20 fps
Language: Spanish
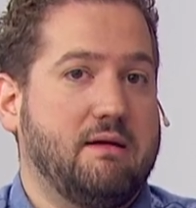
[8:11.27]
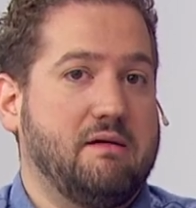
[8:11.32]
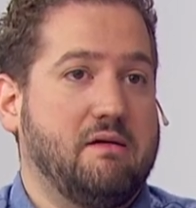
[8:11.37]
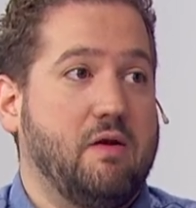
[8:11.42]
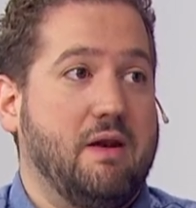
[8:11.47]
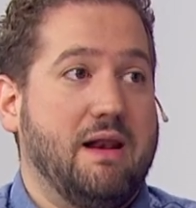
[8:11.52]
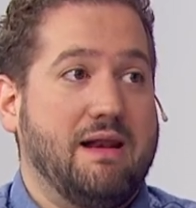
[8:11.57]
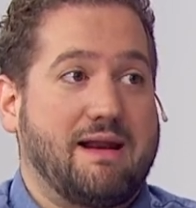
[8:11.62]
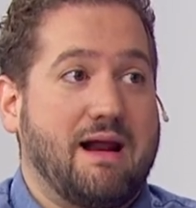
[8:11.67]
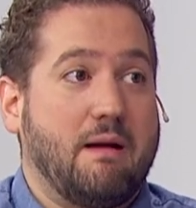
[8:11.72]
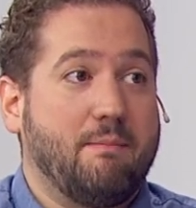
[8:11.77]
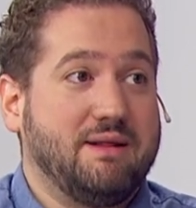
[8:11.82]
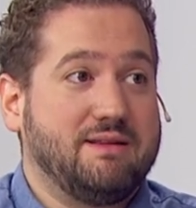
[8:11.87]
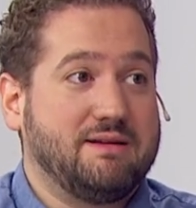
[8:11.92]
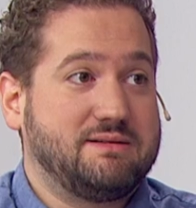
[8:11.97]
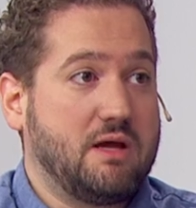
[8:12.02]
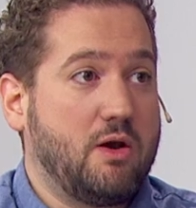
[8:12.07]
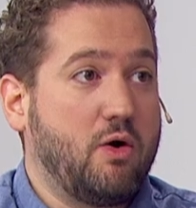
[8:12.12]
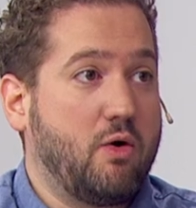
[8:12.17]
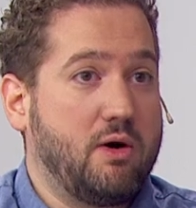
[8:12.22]
realmente
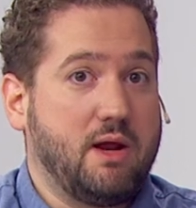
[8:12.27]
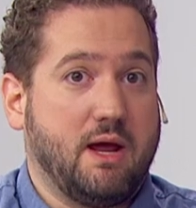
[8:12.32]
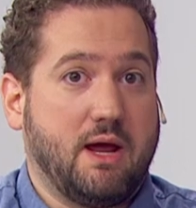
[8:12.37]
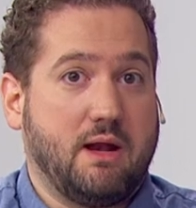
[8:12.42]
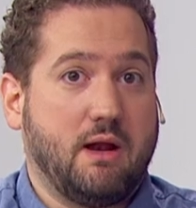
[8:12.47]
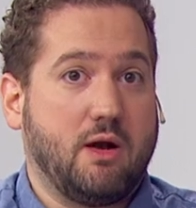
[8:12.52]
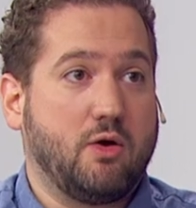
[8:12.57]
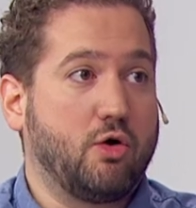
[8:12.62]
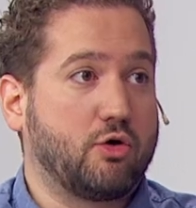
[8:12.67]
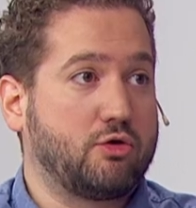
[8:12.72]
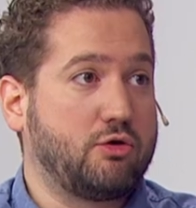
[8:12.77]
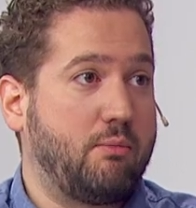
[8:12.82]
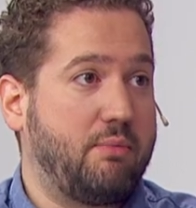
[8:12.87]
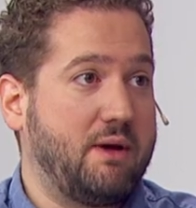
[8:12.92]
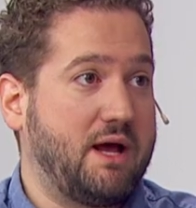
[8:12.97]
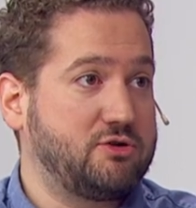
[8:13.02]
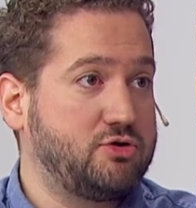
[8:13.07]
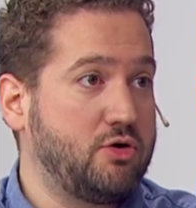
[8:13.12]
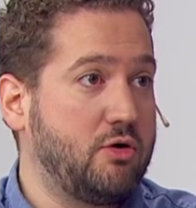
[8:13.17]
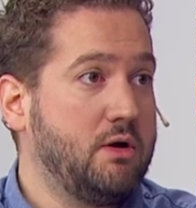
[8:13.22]
se logre en el corto
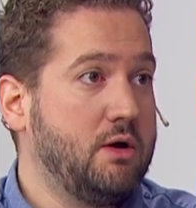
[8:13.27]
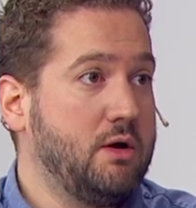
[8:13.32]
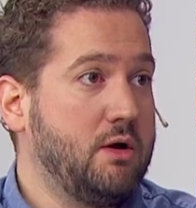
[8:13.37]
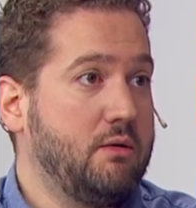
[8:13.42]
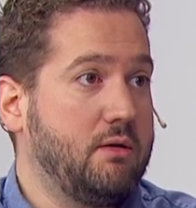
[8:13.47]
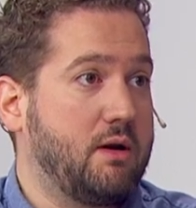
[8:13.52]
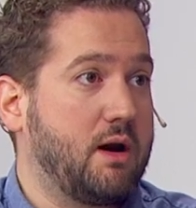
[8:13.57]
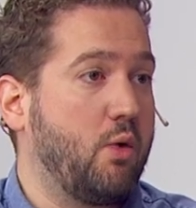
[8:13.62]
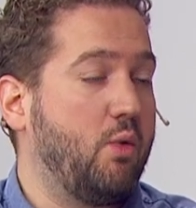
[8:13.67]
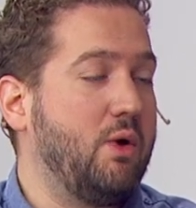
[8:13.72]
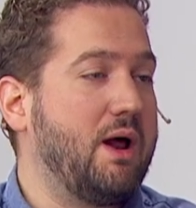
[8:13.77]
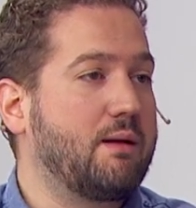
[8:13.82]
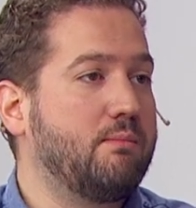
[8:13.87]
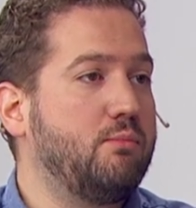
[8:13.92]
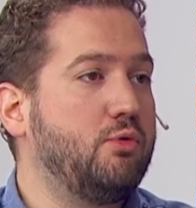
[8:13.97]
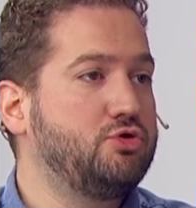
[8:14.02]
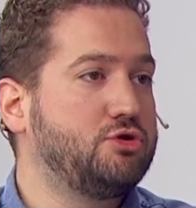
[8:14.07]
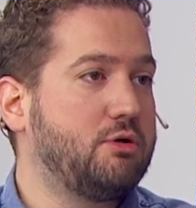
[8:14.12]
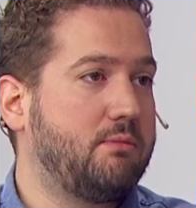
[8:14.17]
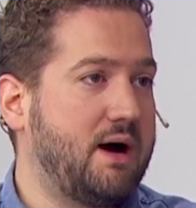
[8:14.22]
plazo regular
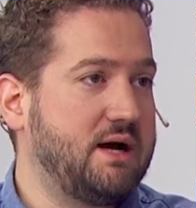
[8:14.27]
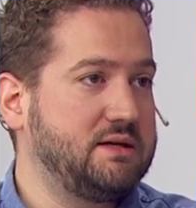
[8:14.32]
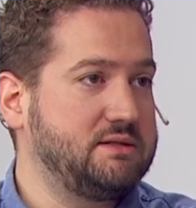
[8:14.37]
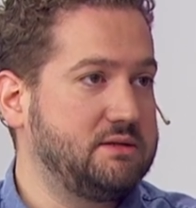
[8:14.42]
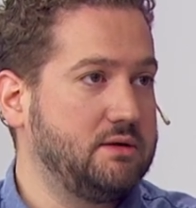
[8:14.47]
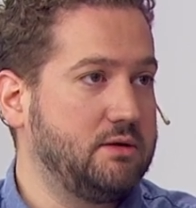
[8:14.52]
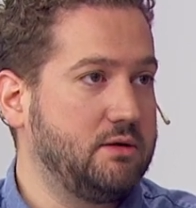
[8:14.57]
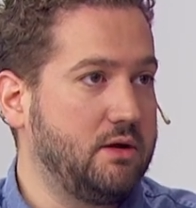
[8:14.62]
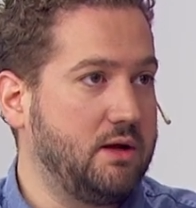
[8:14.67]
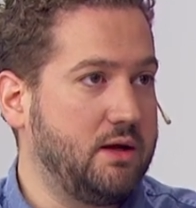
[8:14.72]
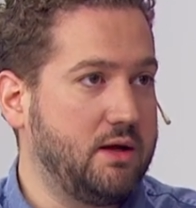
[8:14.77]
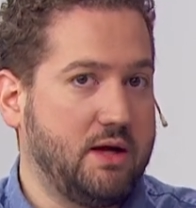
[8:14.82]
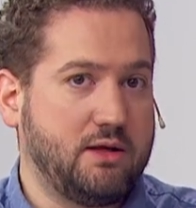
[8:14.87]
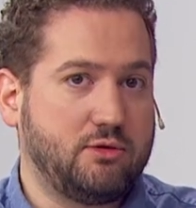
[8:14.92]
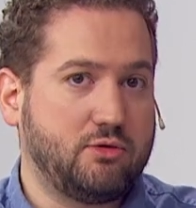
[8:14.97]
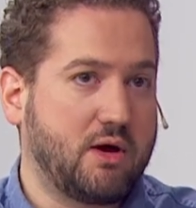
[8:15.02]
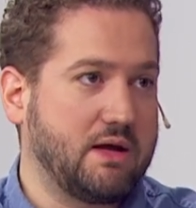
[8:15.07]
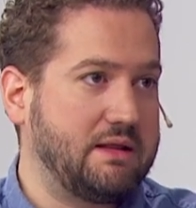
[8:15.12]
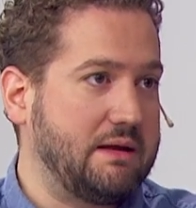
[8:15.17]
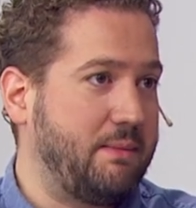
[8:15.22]
mucho más
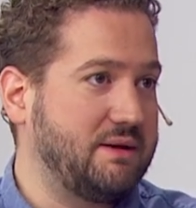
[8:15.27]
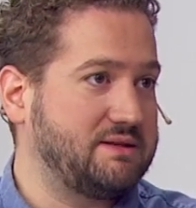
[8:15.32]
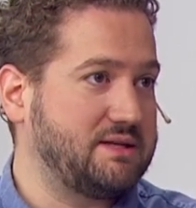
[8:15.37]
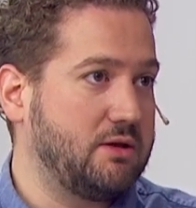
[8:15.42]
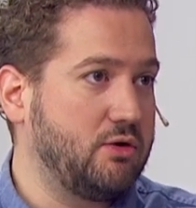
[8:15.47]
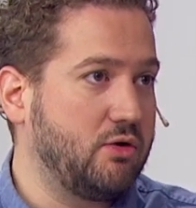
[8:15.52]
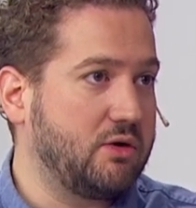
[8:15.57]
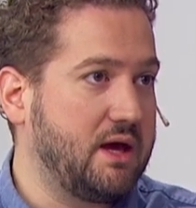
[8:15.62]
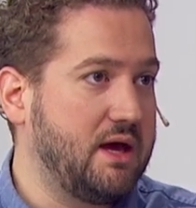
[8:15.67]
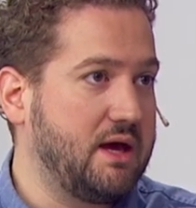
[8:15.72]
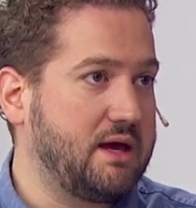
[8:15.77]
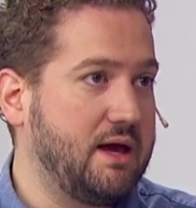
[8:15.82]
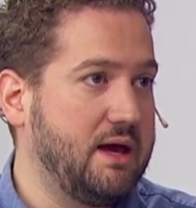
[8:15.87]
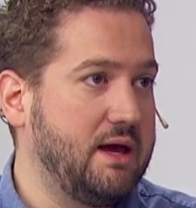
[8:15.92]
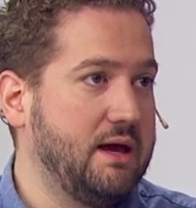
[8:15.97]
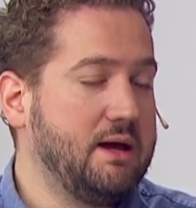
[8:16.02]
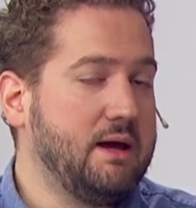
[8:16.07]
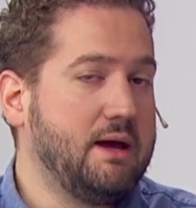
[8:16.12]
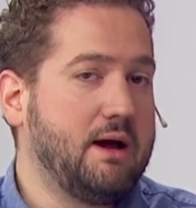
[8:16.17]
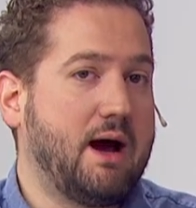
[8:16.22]
esto que está pasando, que es
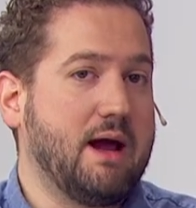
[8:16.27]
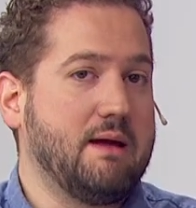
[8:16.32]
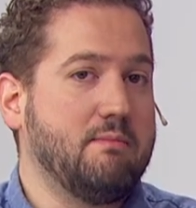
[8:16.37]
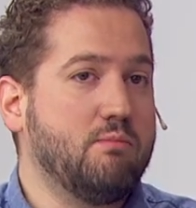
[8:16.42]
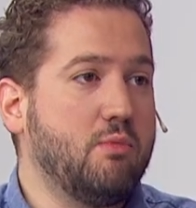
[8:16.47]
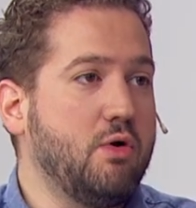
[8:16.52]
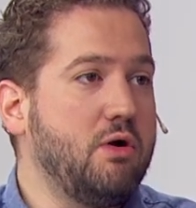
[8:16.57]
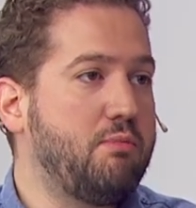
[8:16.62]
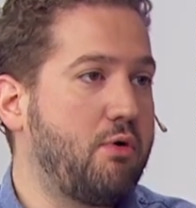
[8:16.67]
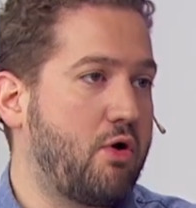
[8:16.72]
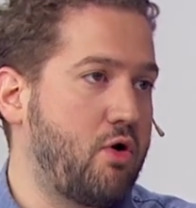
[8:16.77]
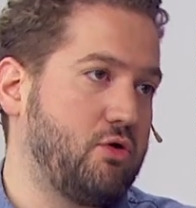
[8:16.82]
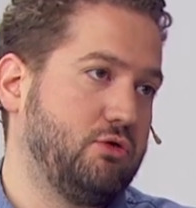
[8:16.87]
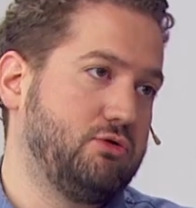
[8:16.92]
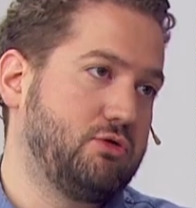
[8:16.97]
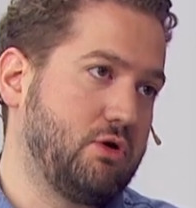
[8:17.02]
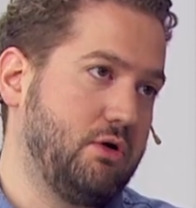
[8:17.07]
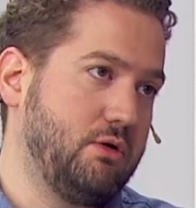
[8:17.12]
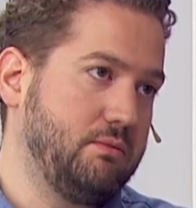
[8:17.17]
que hay muy poco control.